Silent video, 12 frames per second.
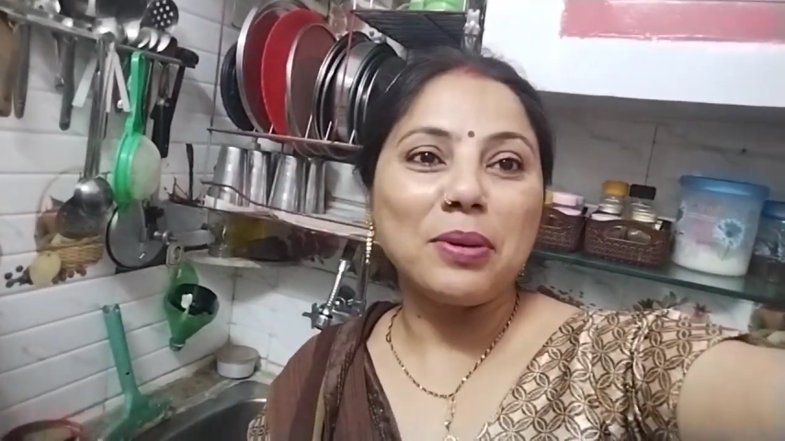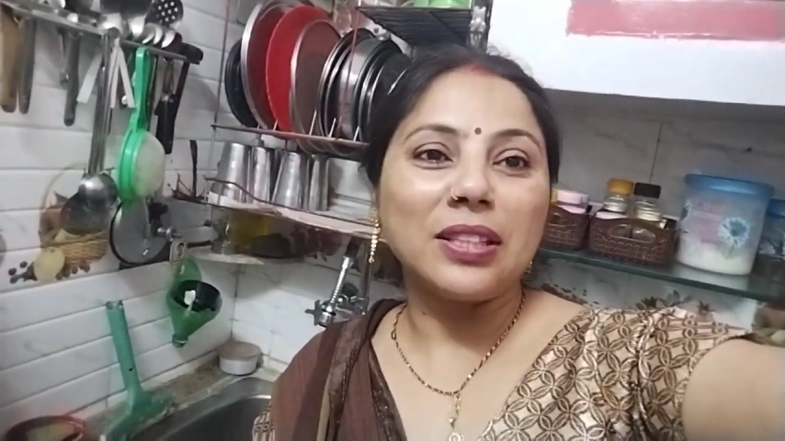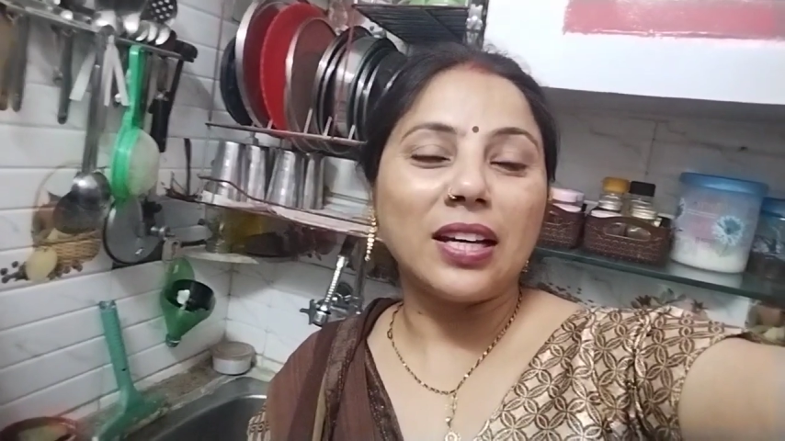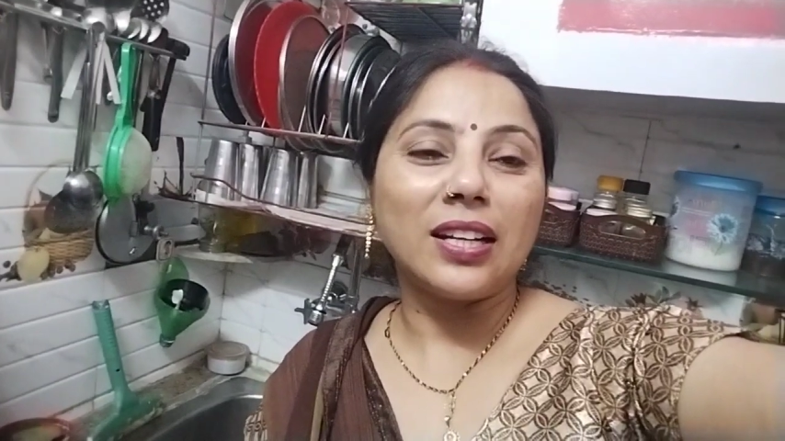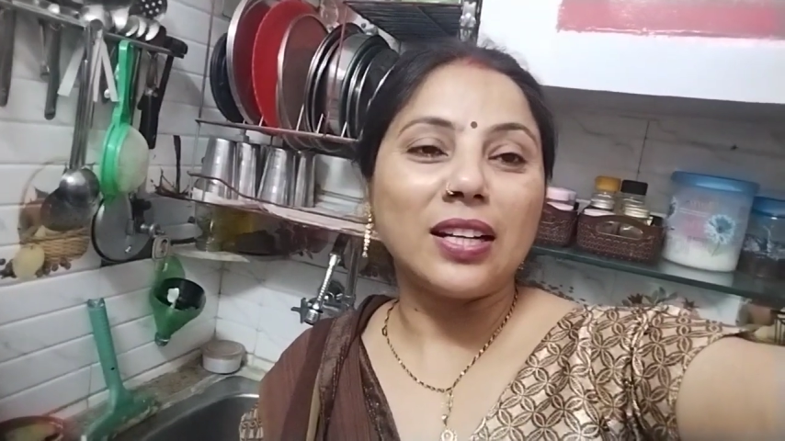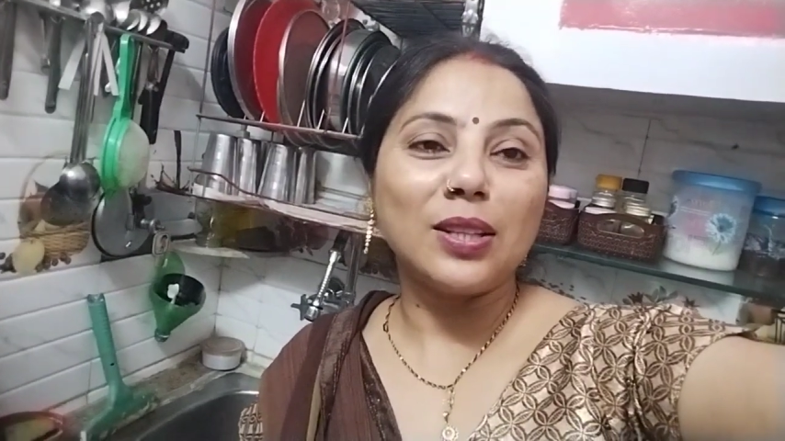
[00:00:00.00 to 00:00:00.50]

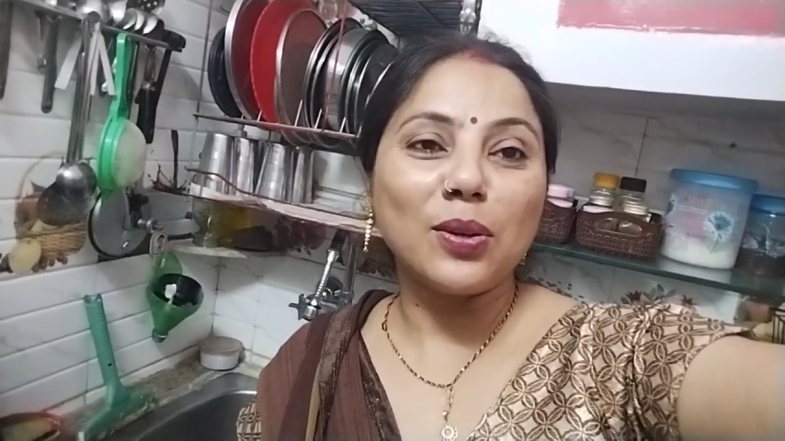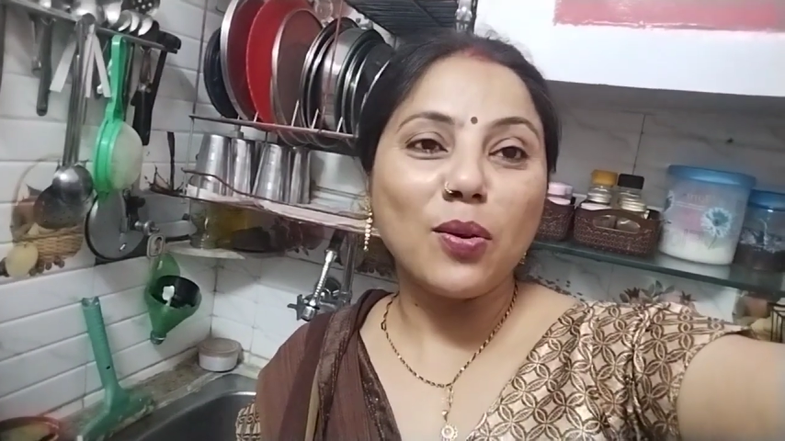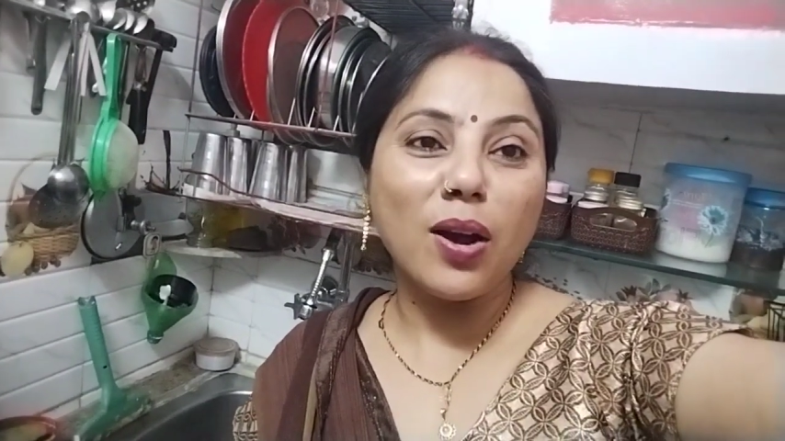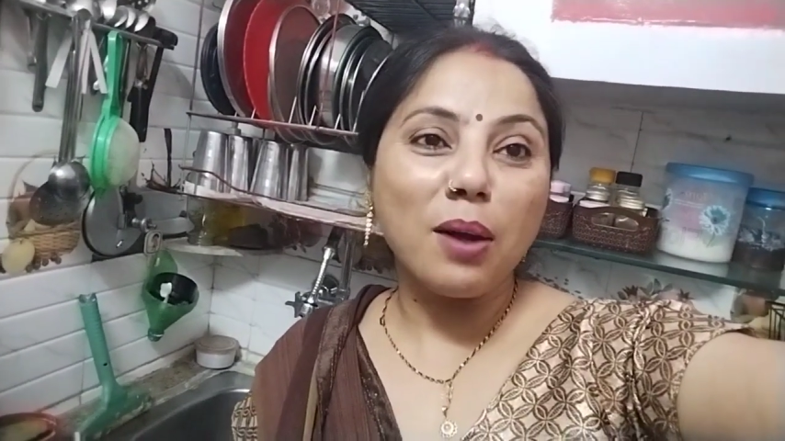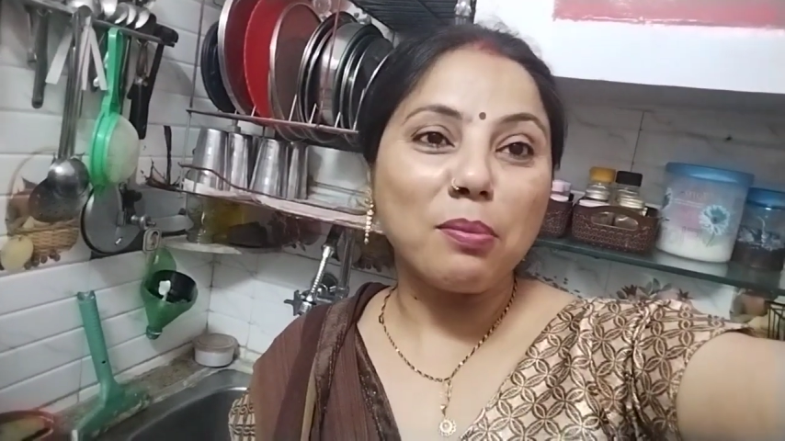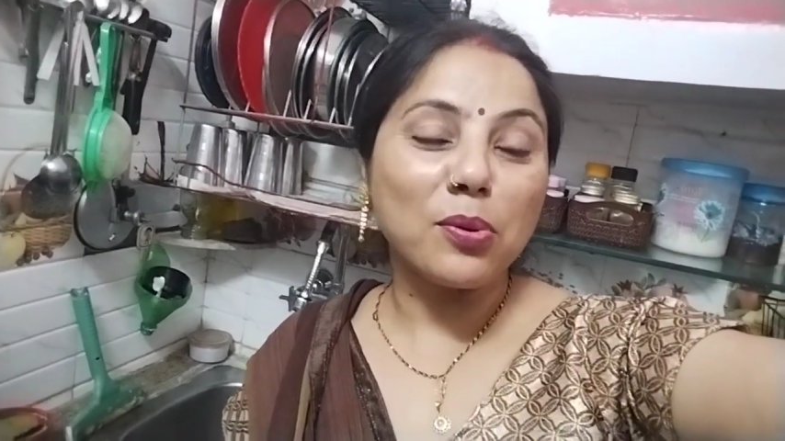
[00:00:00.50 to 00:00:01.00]
बताना
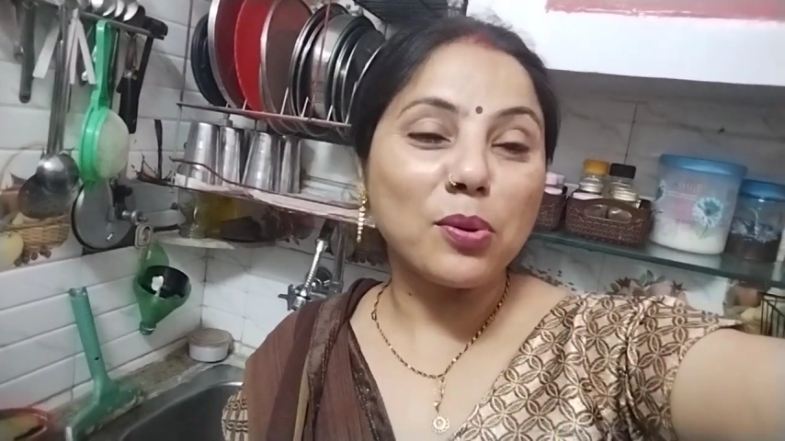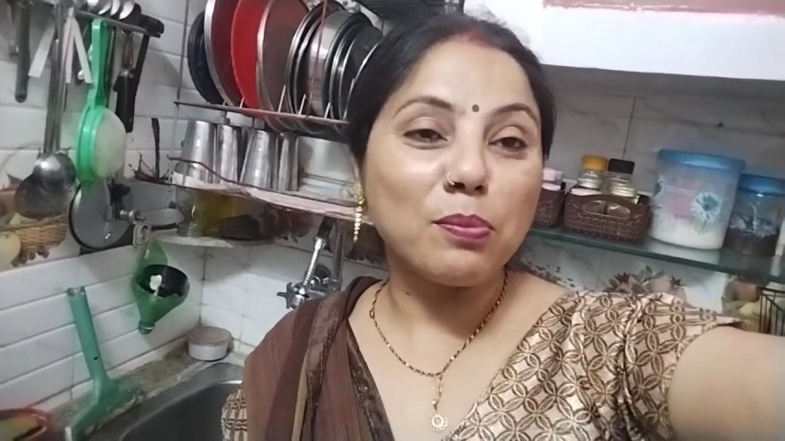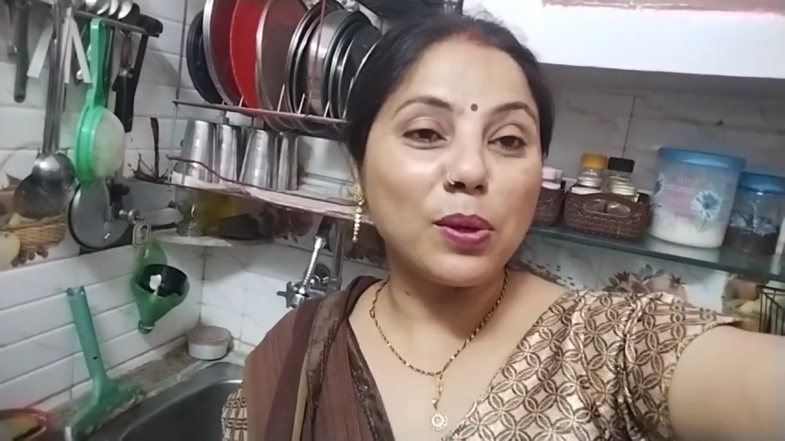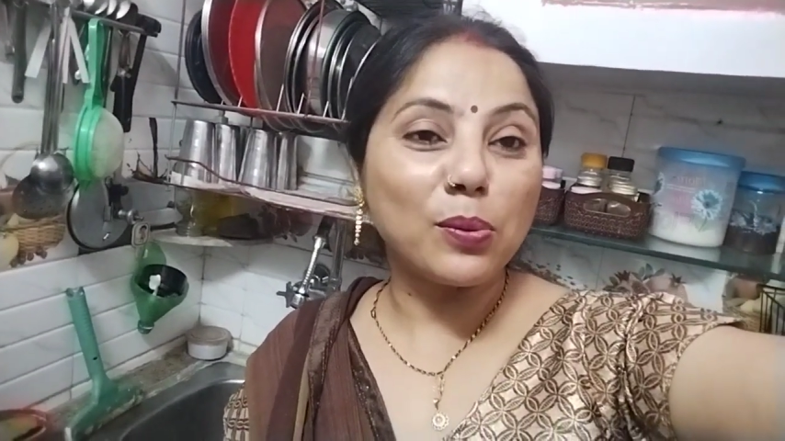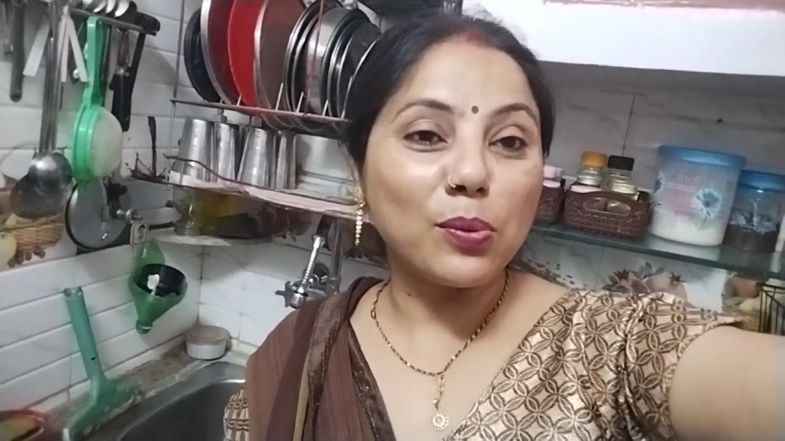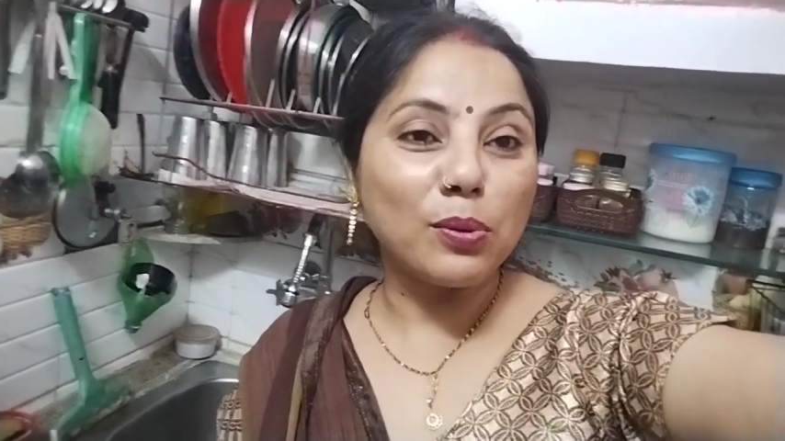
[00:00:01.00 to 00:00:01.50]
देखो आप
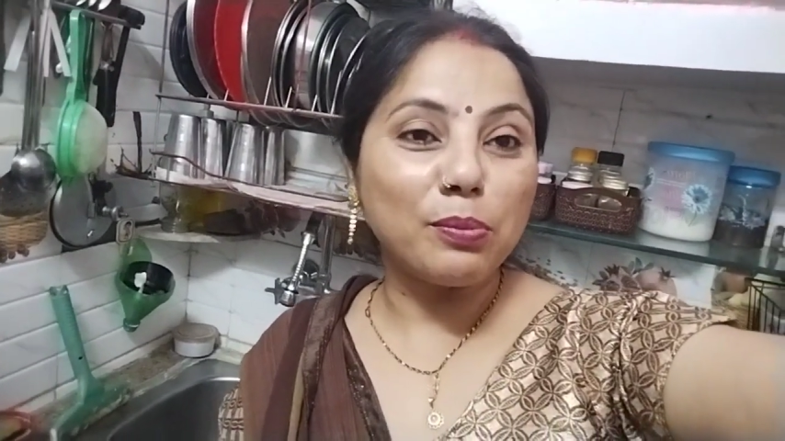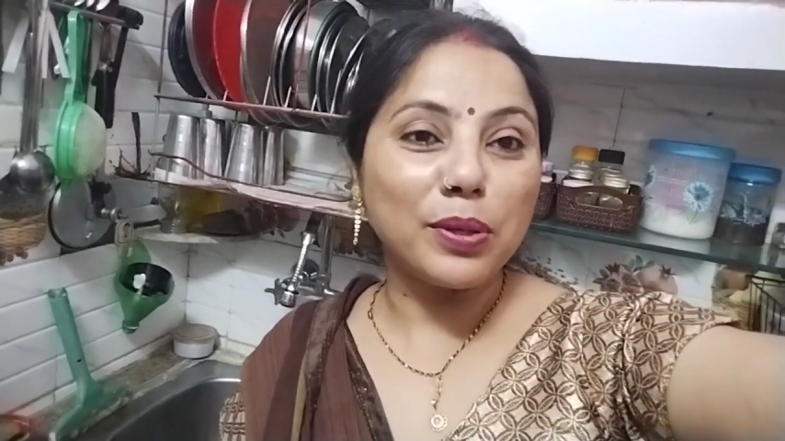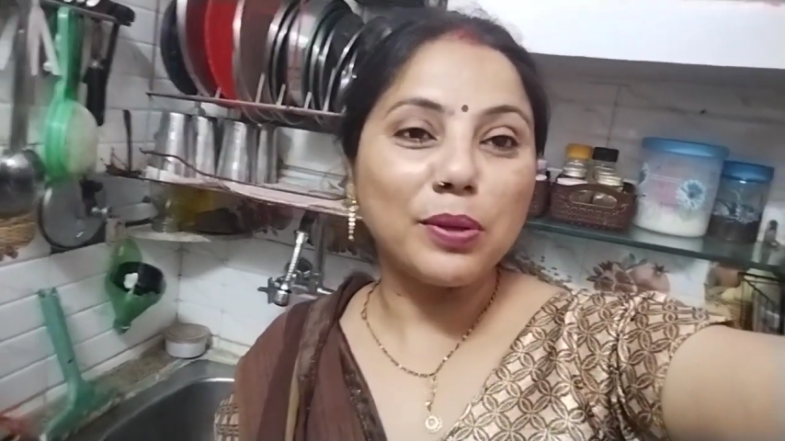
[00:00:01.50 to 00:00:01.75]
लोग बिल्कुल